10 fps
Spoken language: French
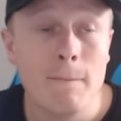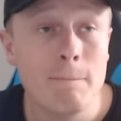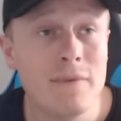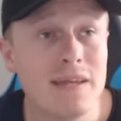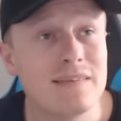
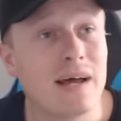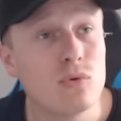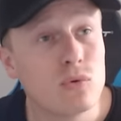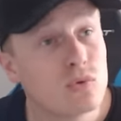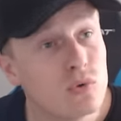Mais
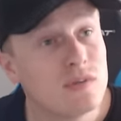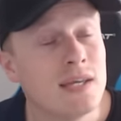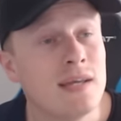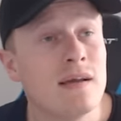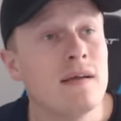d'un autre
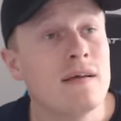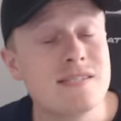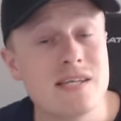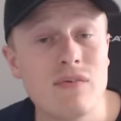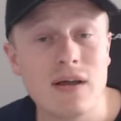côté,
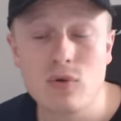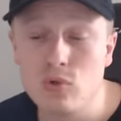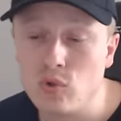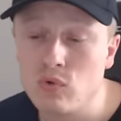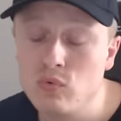c'est vrai
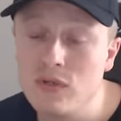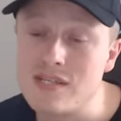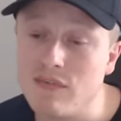qu'aujourd'hui,